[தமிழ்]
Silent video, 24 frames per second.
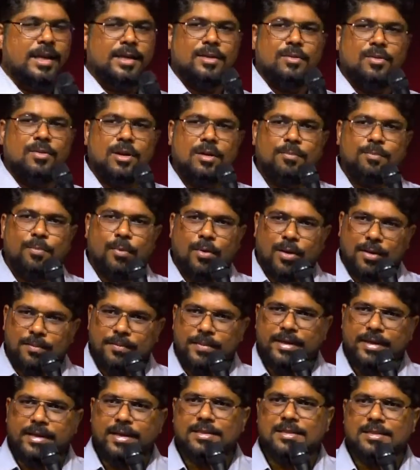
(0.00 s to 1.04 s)
எதை ஒன்றை
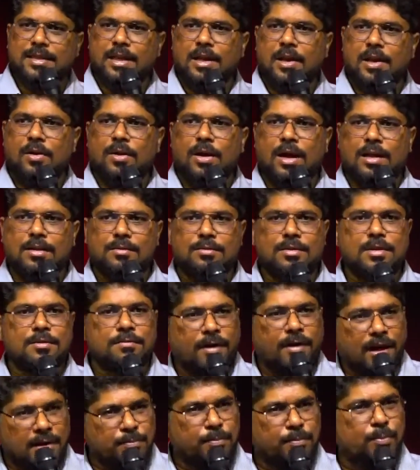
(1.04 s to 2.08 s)
புலம்பிகிட்டே செய்கிறீங்களோ அது வந்து
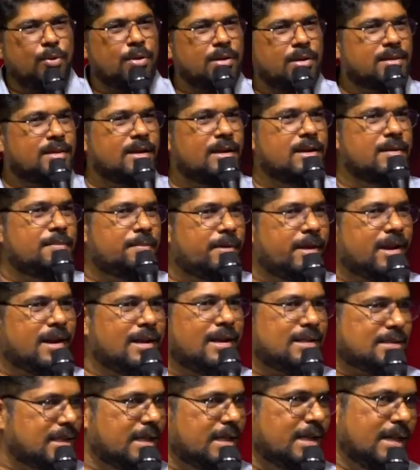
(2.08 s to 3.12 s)
வற்புறுத்தலின்
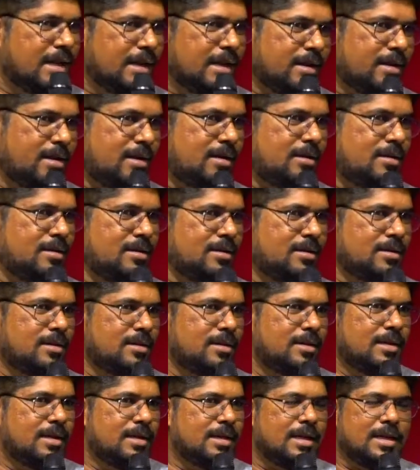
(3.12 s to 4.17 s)
பேரில் செய்கிறீர்கள்
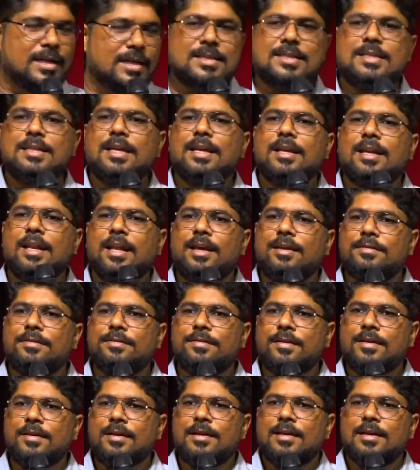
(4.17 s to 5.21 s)
கிறிஸ்டியன்
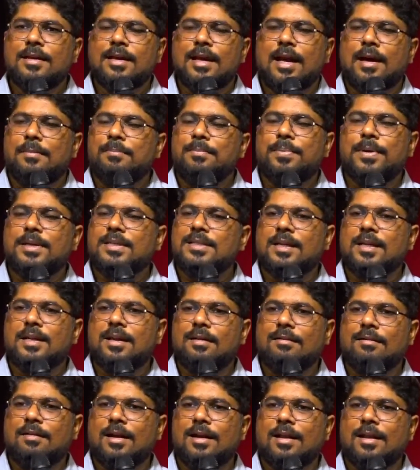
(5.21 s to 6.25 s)
லைஃப்
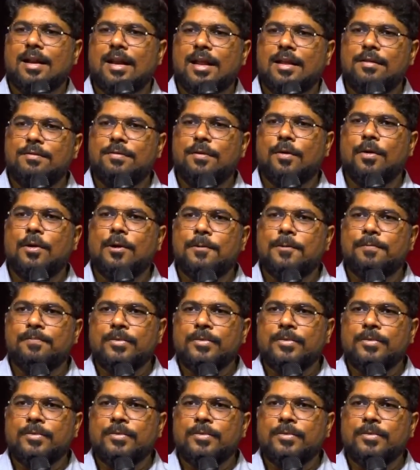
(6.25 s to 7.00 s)
கம்பல்ஷனில் வாழ்கிற லைஃபோ